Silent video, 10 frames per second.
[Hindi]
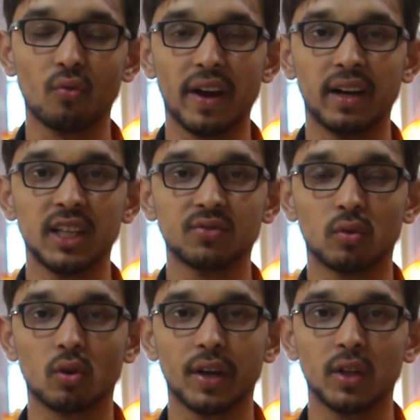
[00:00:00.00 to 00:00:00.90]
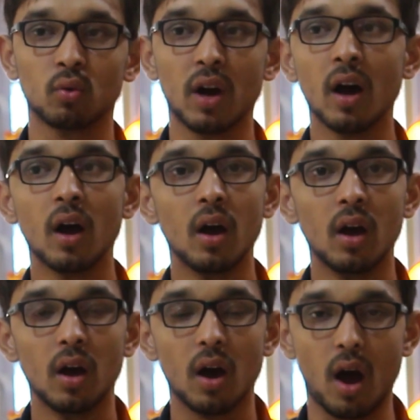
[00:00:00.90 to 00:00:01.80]
फाइनली इस फोन को खरीदूंगा
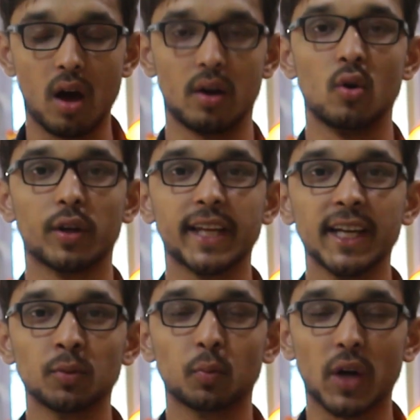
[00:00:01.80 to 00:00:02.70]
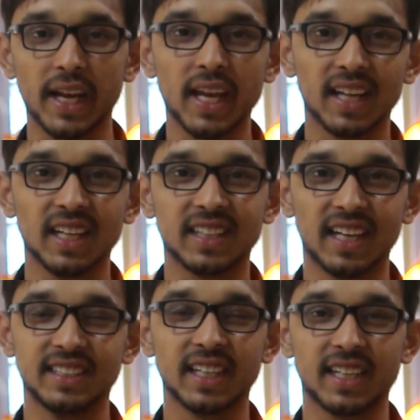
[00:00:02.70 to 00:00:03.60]
और नोकिया की जो पुरानी यादा
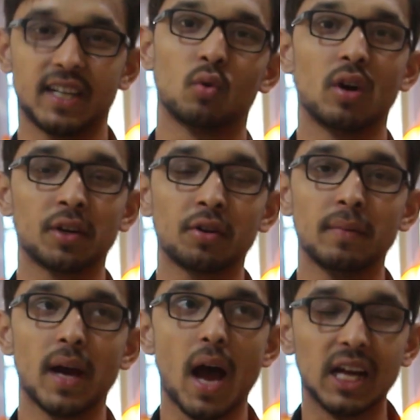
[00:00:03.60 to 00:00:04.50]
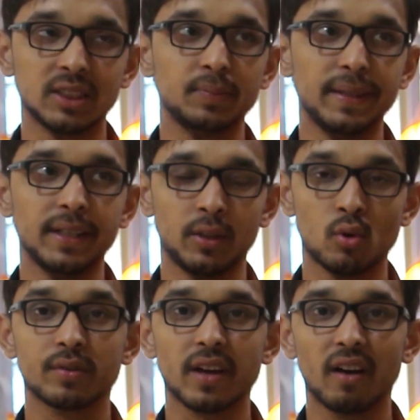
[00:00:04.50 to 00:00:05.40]
ताजे करूंगा क्योंकि मैं आज भी
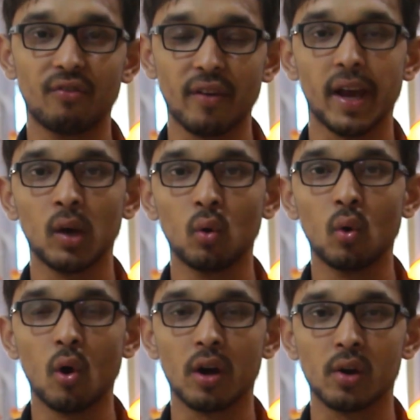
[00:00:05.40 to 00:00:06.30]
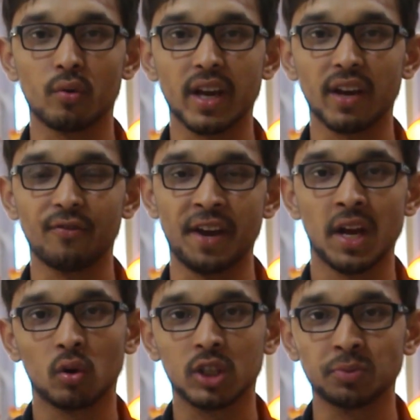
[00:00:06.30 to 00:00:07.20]
नोकिया का फैन हूँ और नोकिया के
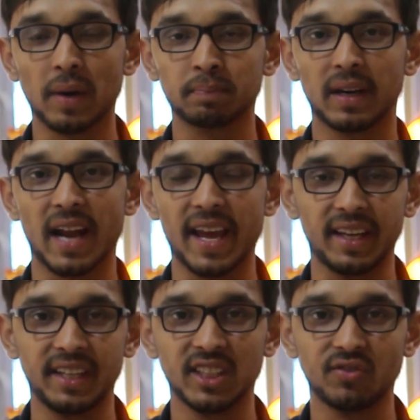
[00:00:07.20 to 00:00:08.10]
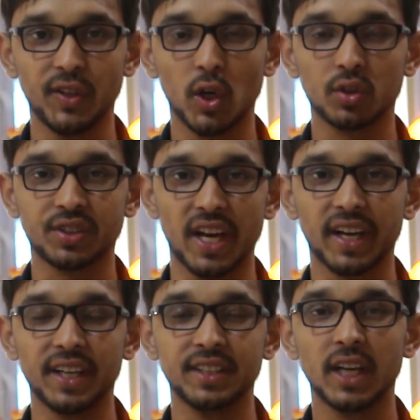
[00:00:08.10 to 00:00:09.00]
फैन हो तो इस बात पर लाइक कीजिए इस वीडियो को
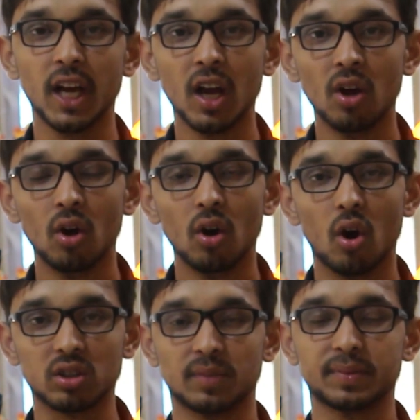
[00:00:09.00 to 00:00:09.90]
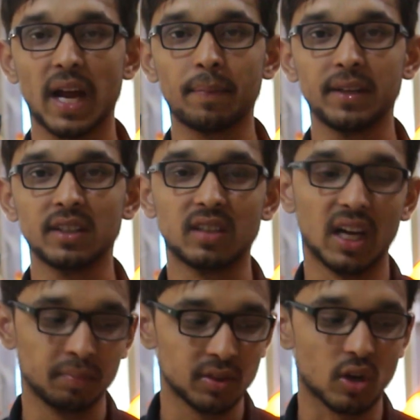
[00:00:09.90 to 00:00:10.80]
शेयर कीजिए और सब्सक्राइब कीजिए
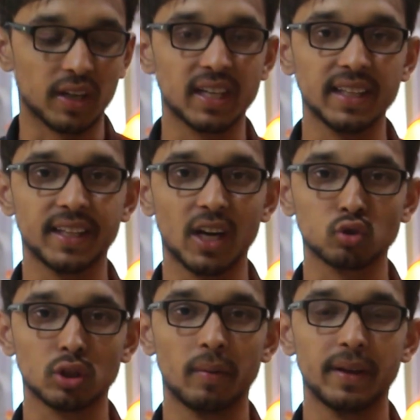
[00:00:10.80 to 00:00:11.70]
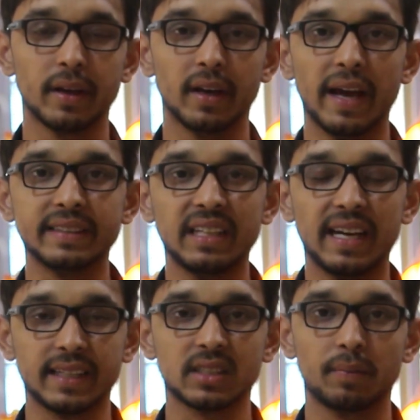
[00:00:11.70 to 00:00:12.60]
साथ में जो घंटा दिख रहा है उसको दबाइए ऐसी
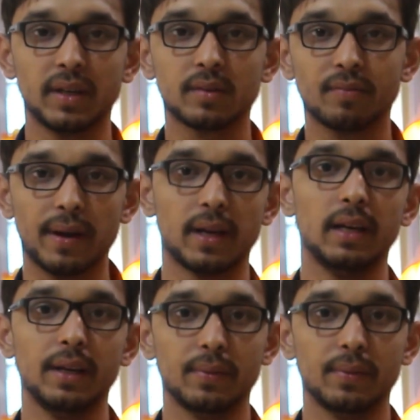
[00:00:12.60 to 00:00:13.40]
लेटेस्ट अपडेट पाने के लिए